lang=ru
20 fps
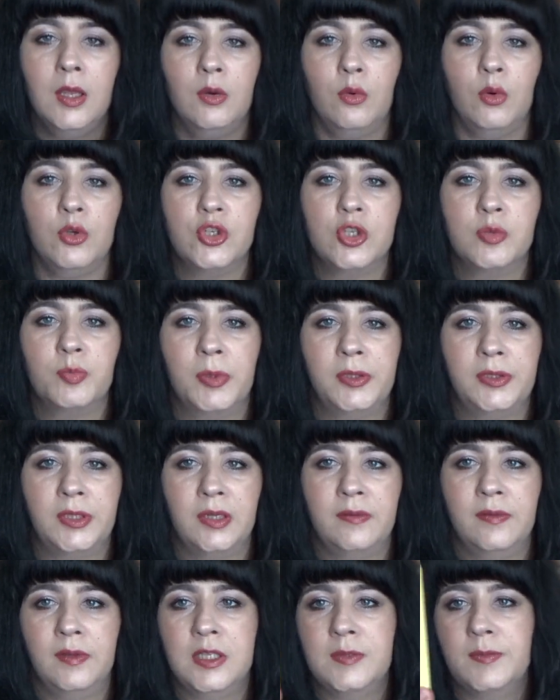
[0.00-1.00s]
Очень
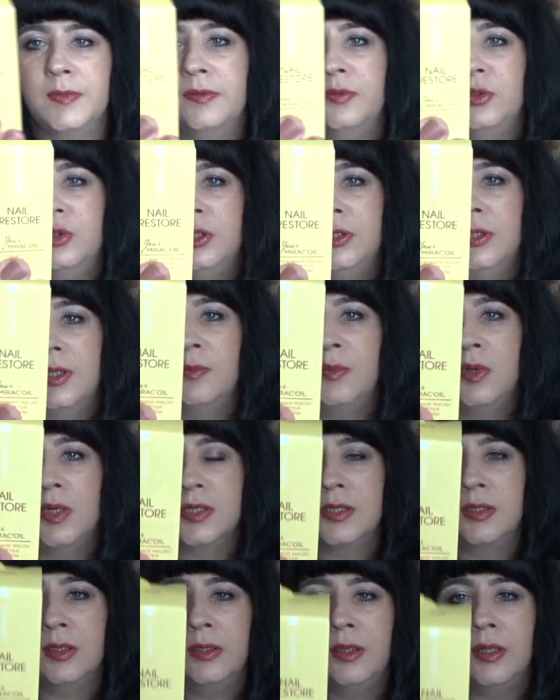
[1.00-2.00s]
понравилось мне вот это
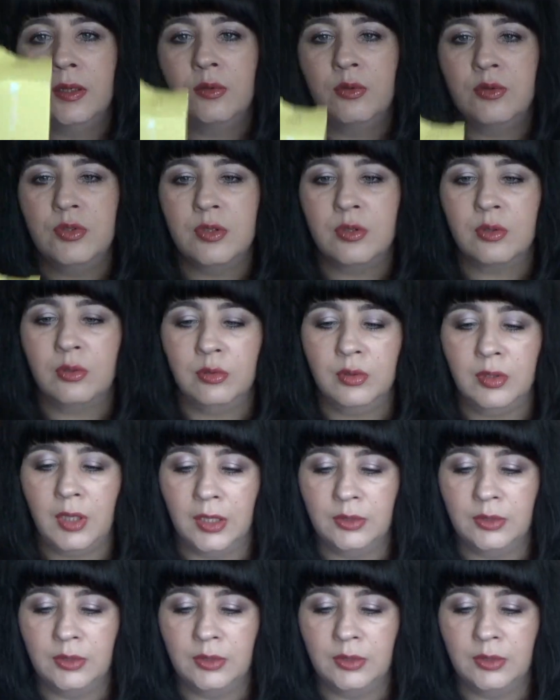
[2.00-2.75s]
масло для кутикулы.